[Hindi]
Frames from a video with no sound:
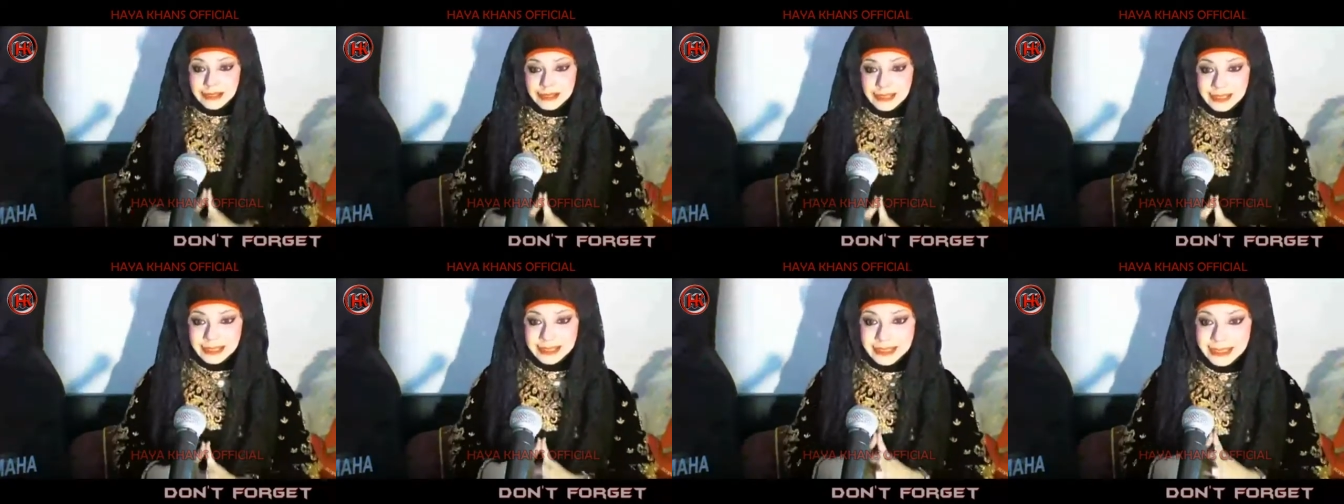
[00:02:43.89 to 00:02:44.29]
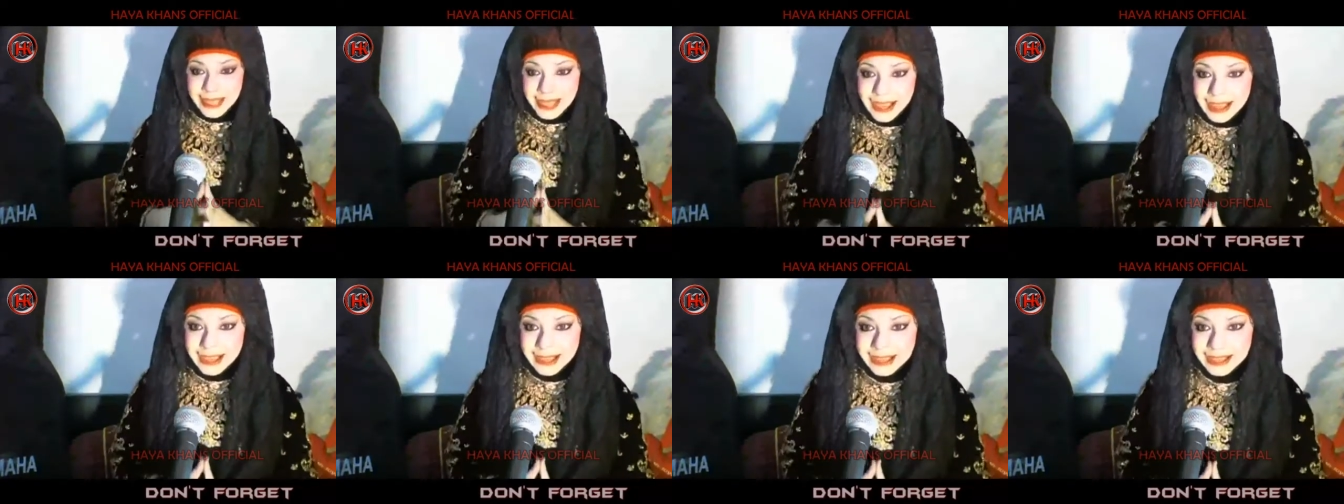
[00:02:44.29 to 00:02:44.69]

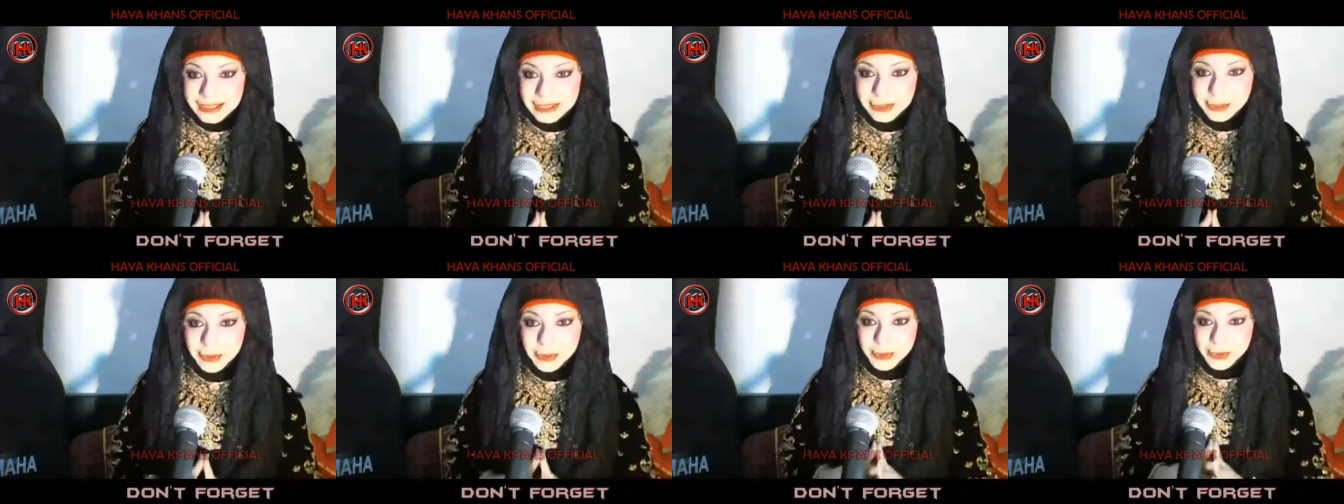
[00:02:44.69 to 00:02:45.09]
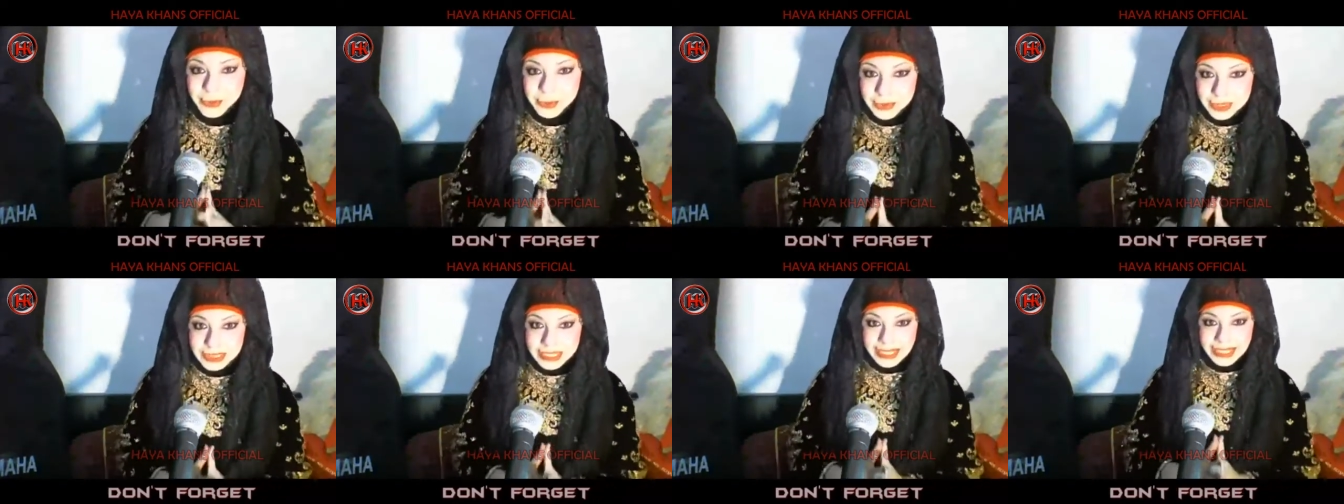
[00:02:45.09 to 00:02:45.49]
क्या है तो
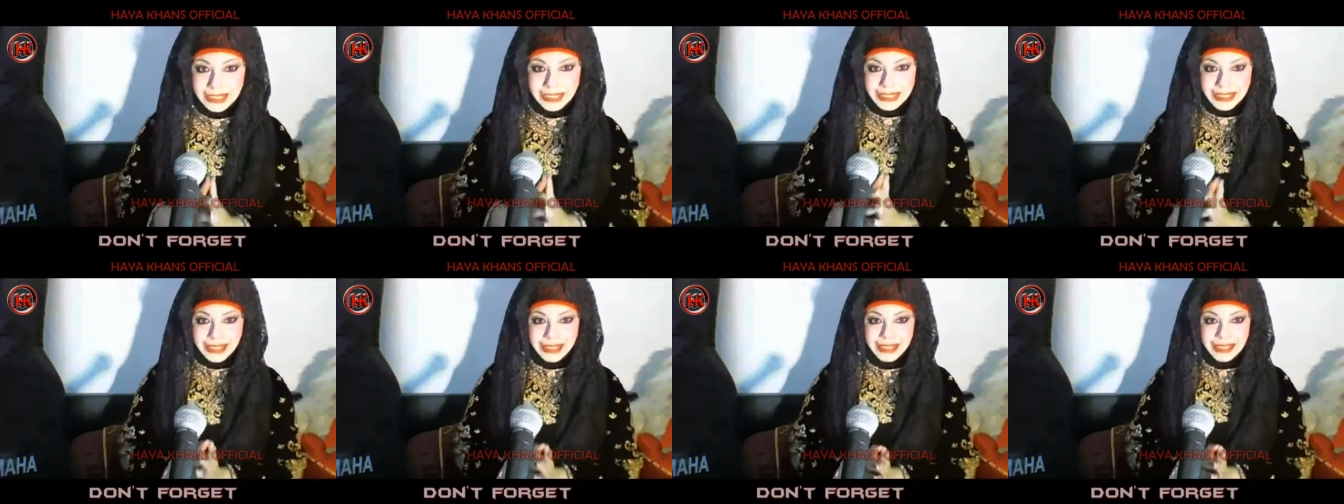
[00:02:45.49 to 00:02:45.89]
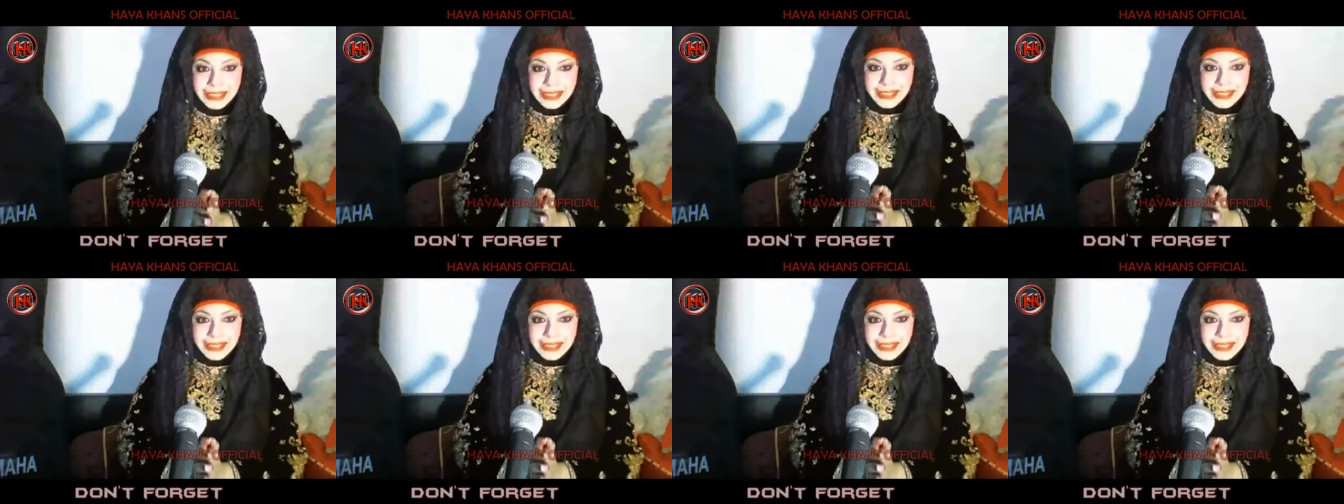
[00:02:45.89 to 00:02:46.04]
उनके लिए